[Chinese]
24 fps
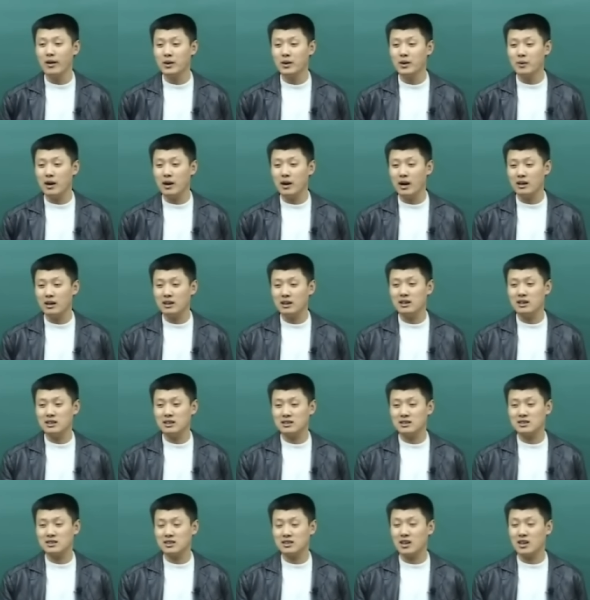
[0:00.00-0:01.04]
对吧？你
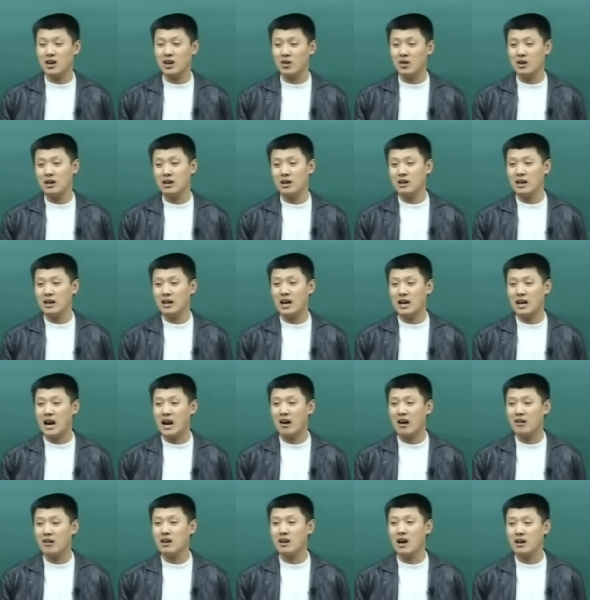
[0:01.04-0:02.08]
你四个老人，俩
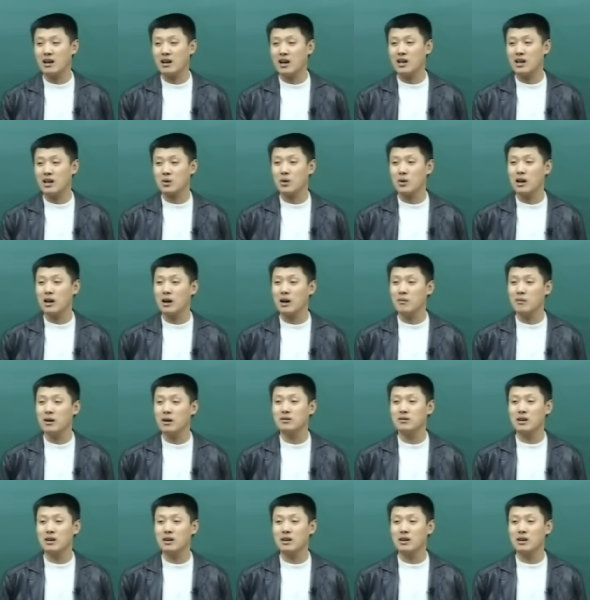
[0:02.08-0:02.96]
俩人养养得过来吗？